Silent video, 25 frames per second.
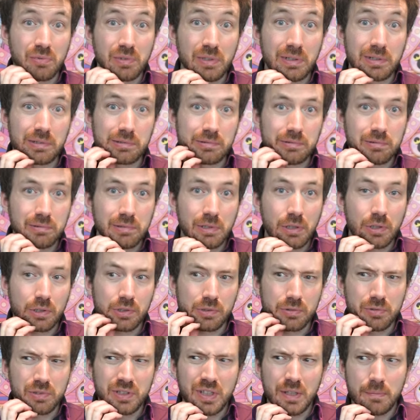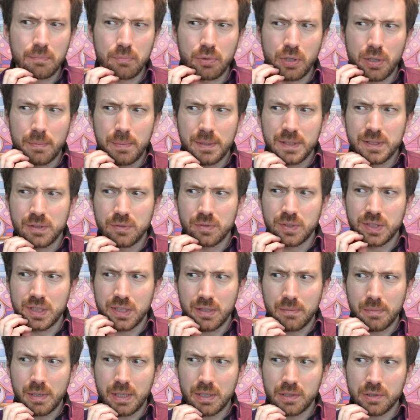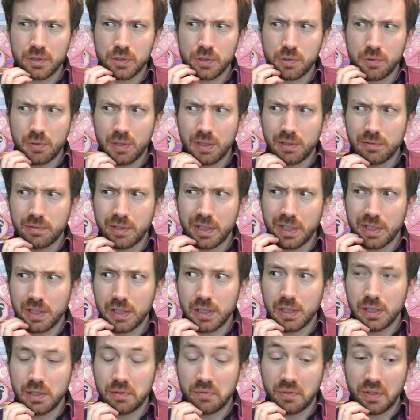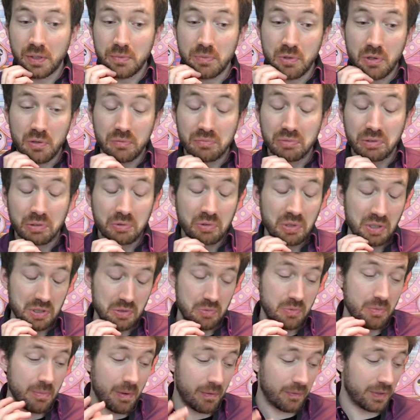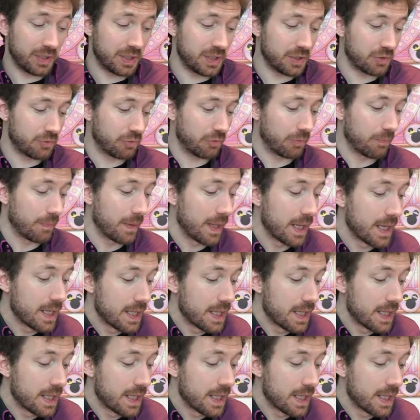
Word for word: Hein. Alors que Dumbo est passé au cinéma, hein, je crois, ouais. Et vraiment, bah, lui m'avait déçu.